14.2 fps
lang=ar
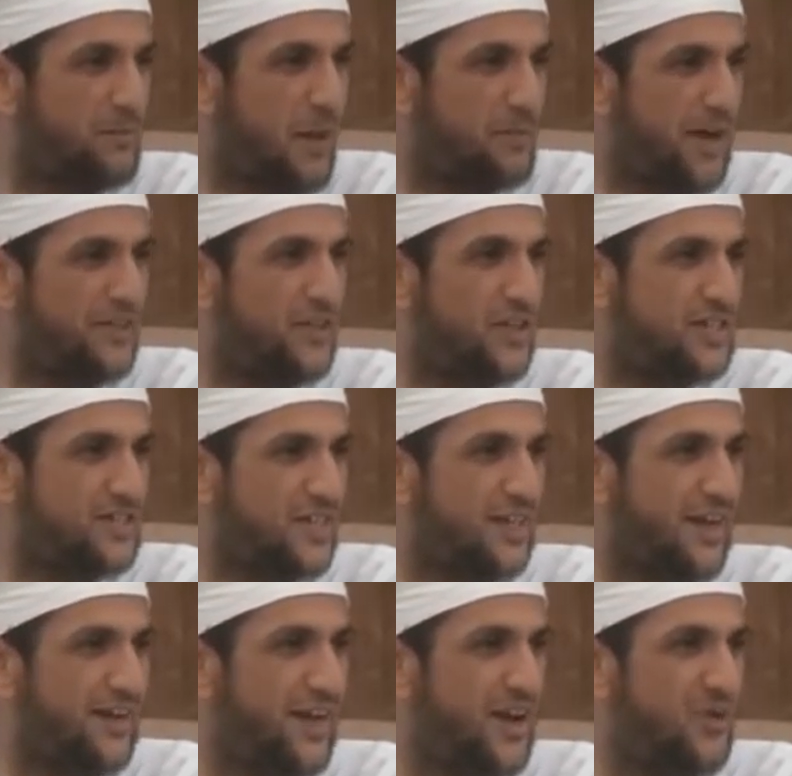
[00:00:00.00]
مبعثه
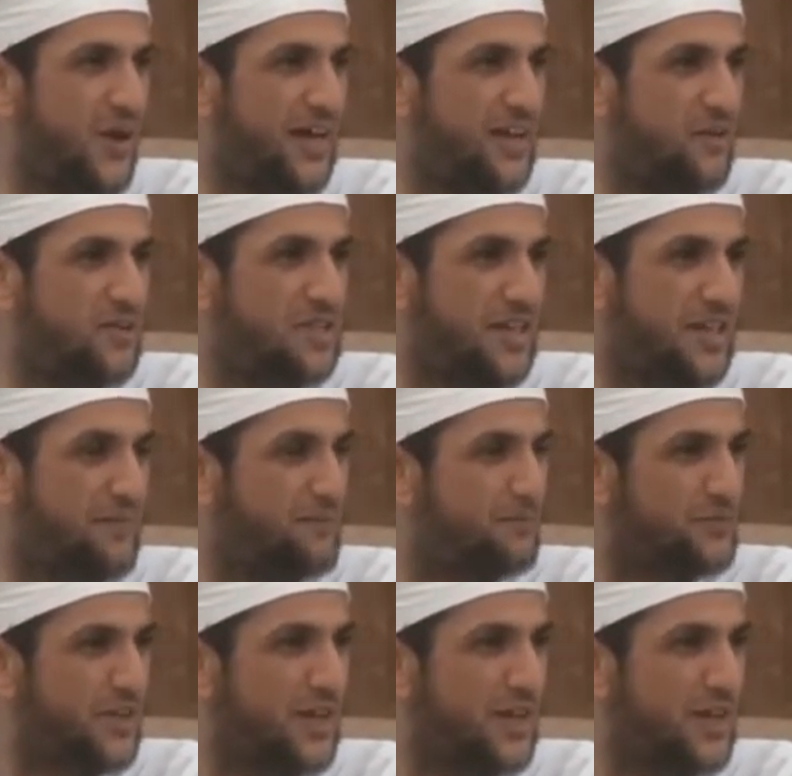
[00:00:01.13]
صلى الله عليه وسلم